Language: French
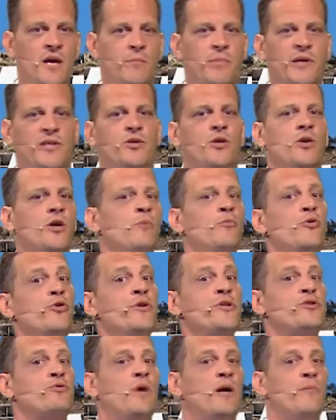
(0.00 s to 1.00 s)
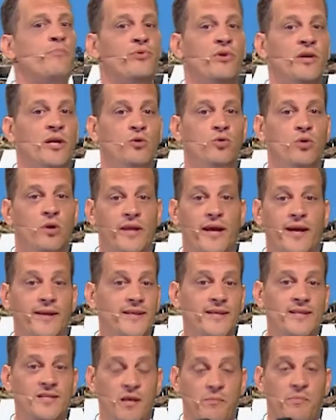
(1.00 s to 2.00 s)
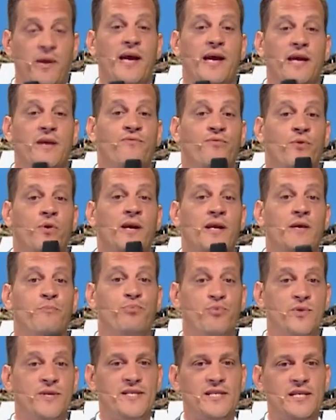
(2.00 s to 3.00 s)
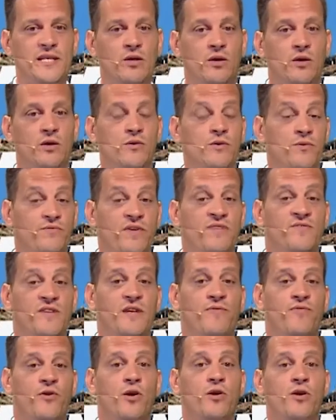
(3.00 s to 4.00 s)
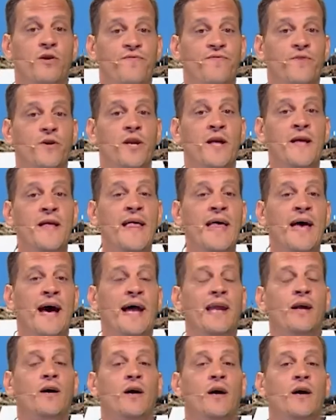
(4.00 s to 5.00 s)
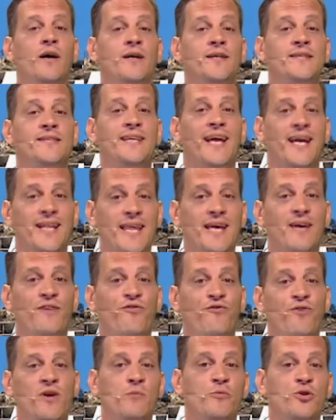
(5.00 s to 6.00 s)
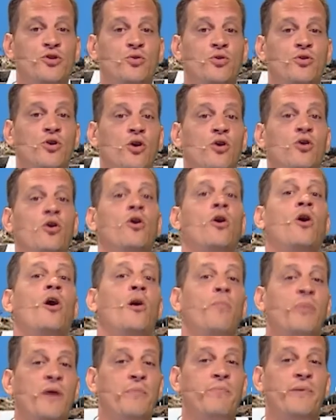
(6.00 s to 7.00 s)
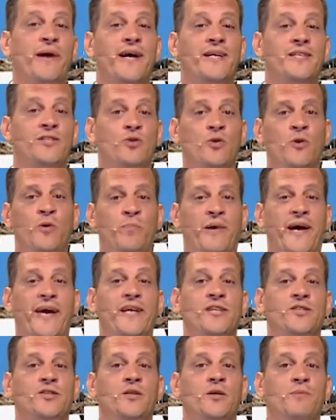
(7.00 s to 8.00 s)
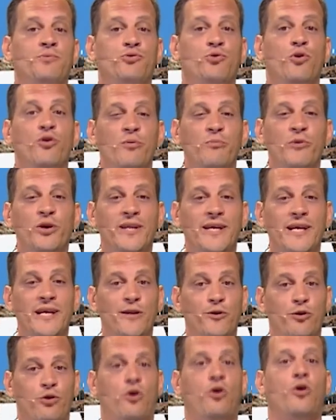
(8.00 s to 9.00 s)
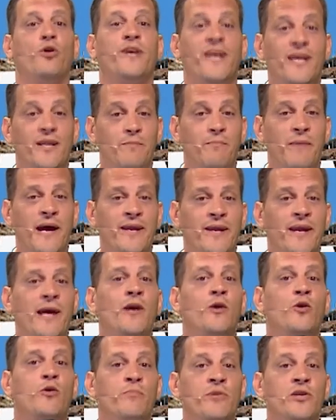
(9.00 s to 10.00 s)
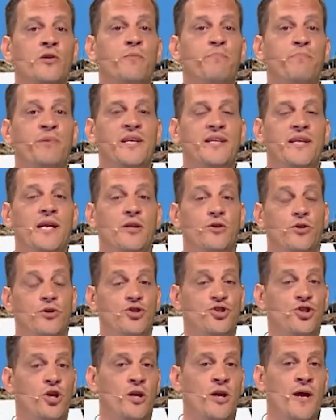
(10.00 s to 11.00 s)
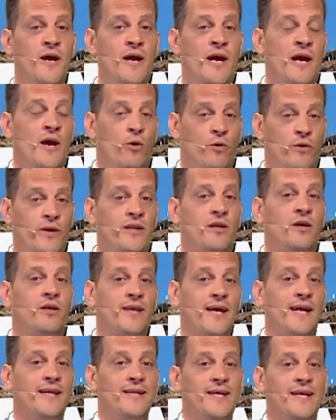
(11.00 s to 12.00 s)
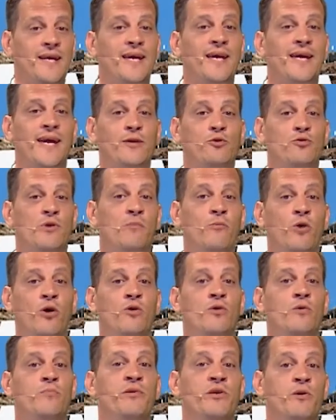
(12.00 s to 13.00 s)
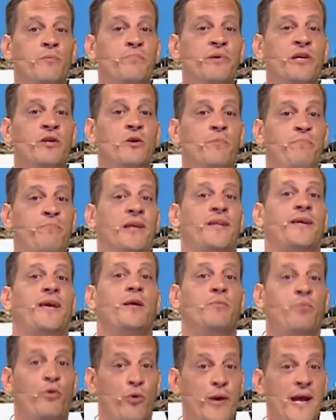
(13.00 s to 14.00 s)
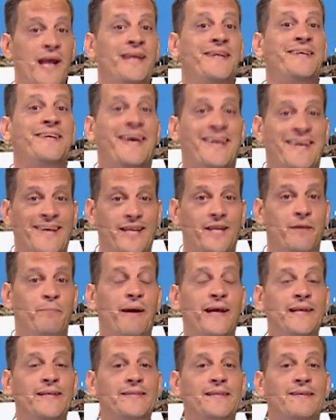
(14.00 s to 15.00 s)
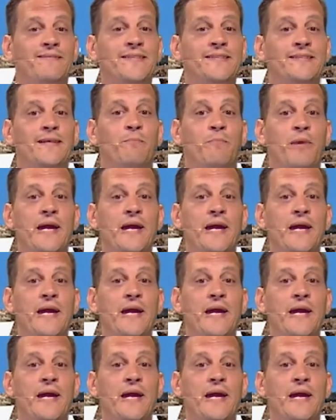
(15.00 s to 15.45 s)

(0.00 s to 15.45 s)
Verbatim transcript: Parce que comme eux, ils sont un peu à court d'artistes, ben, ils vont aller puiser dans le vivier francophone. Alors, euh, certains films sont encore en préparation. Par exemple, sur le modèle de Rocketman, hein, le biopic d'Elton John. On est en train d'écrire actuellement le biopic de Patrick Bruel, Keketman. Ça va non,